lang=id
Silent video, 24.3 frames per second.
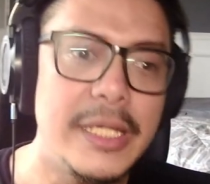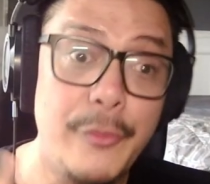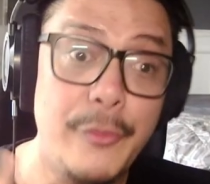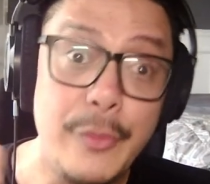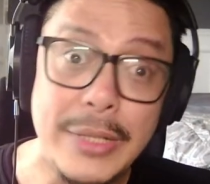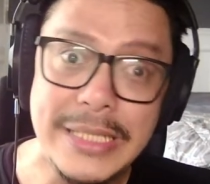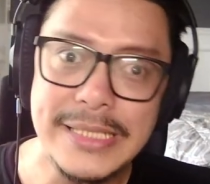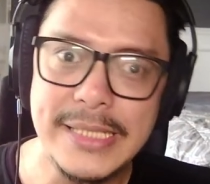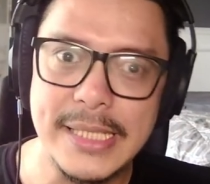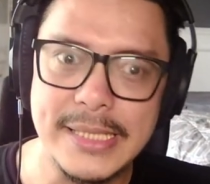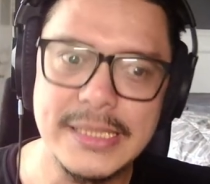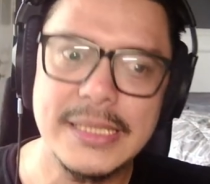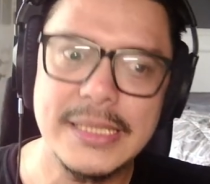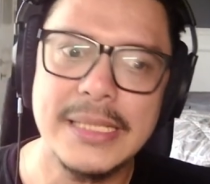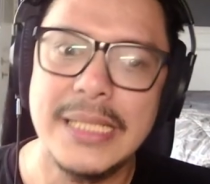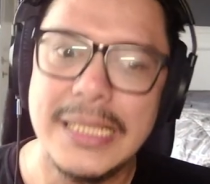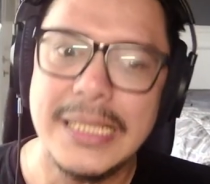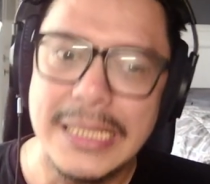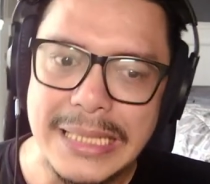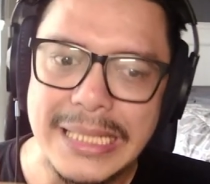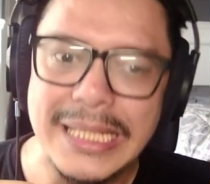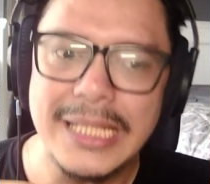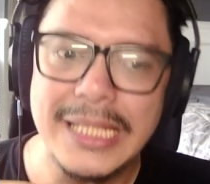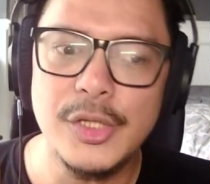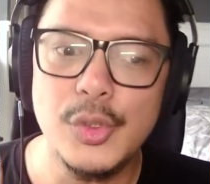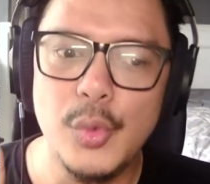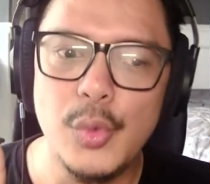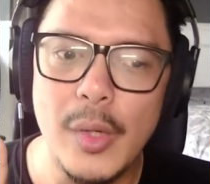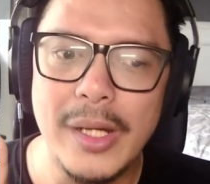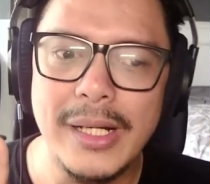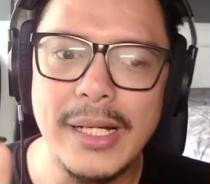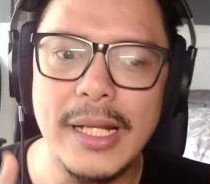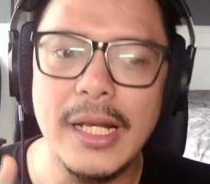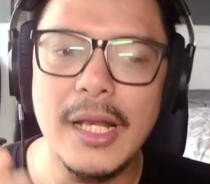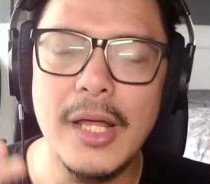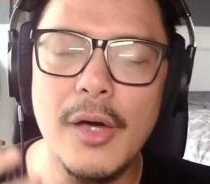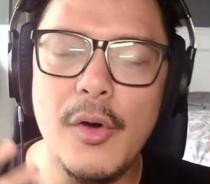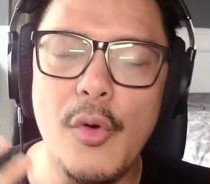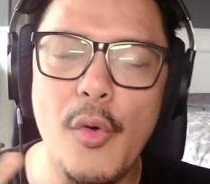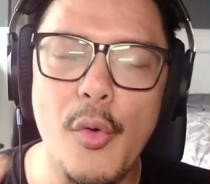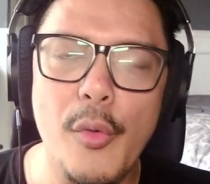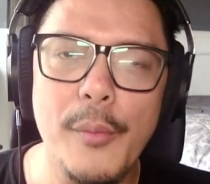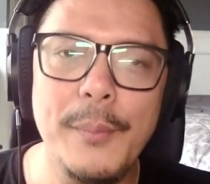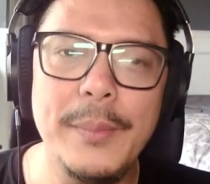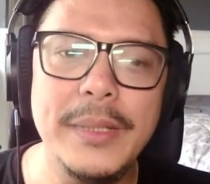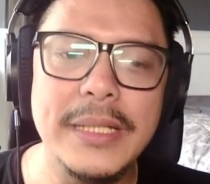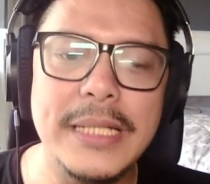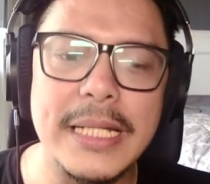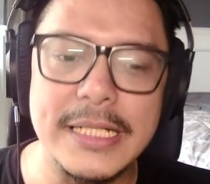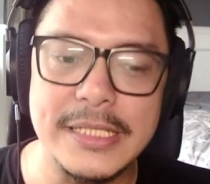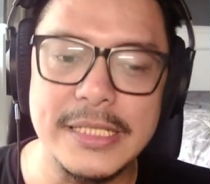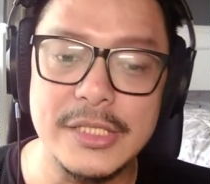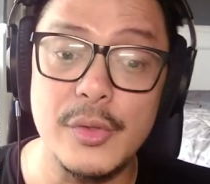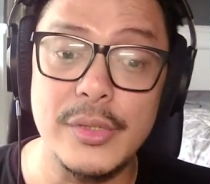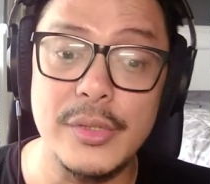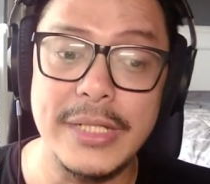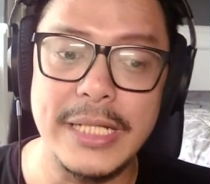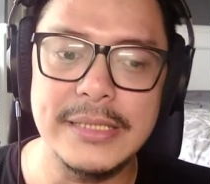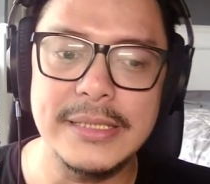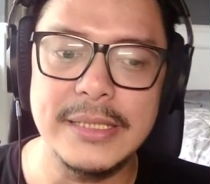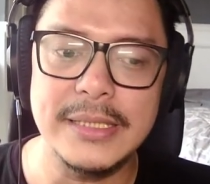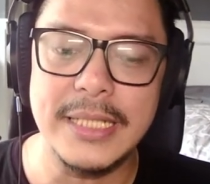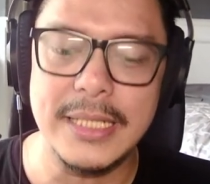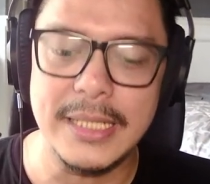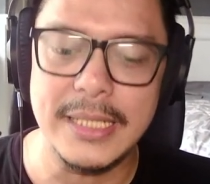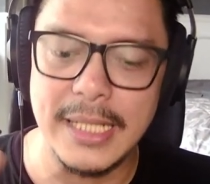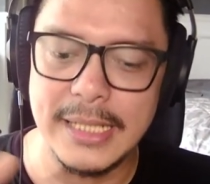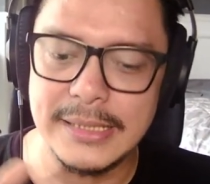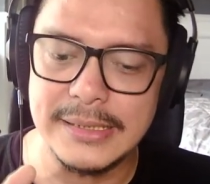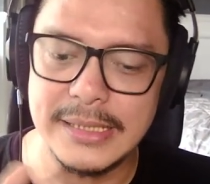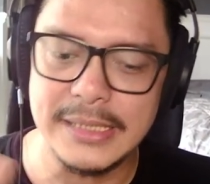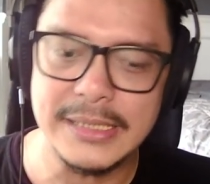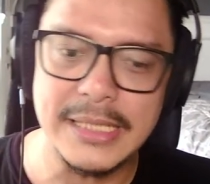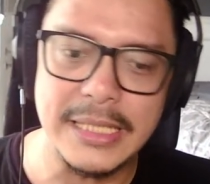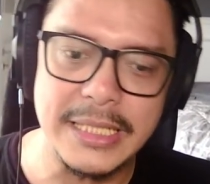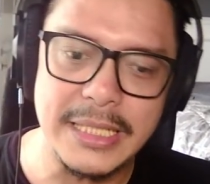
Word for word: Which is itu adalah hobi dari sound engineer guys ya.